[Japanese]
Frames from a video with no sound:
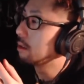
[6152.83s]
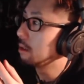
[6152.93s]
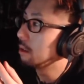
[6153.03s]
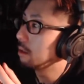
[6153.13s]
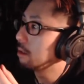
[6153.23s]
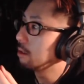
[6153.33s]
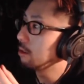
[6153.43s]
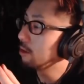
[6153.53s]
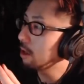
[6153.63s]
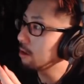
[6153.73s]
うんうん、
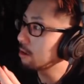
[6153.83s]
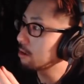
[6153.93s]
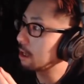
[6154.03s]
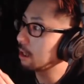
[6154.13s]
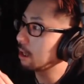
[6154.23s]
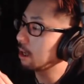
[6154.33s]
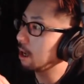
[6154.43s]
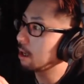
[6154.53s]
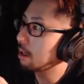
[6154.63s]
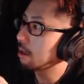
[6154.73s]
ルサルクさんなんか
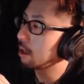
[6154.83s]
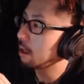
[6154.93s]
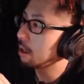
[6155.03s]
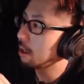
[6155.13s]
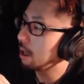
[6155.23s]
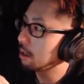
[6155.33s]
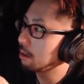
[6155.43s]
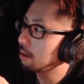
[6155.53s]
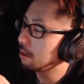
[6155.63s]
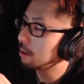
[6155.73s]
あれだよね、あ
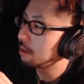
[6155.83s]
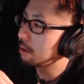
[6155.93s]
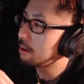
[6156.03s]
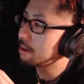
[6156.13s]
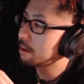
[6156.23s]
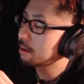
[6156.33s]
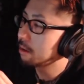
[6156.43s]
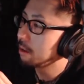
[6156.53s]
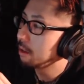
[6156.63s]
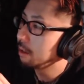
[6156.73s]
の
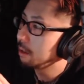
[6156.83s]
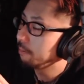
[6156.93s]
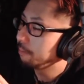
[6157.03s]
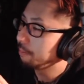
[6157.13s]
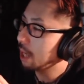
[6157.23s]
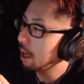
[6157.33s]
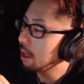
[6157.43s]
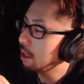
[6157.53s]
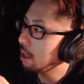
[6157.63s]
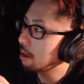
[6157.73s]
あれ
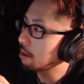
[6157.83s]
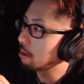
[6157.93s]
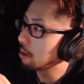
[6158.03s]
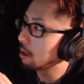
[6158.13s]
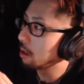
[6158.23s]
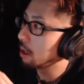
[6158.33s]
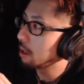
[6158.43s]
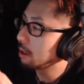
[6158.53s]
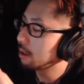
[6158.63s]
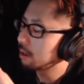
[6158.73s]
に出てそうだよね、
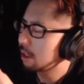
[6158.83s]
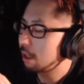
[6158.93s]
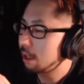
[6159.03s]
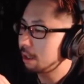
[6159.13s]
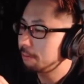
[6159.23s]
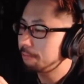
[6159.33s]
なんだ、